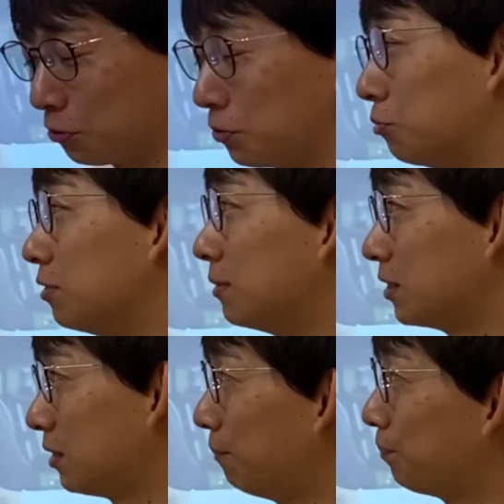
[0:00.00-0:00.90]
ふうに思いま
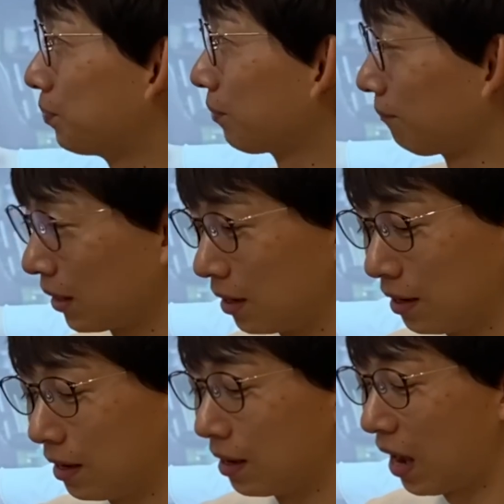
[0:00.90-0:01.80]
した。
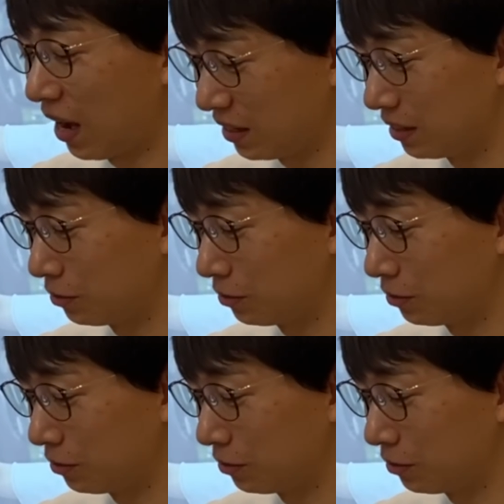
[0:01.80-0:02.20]
はい、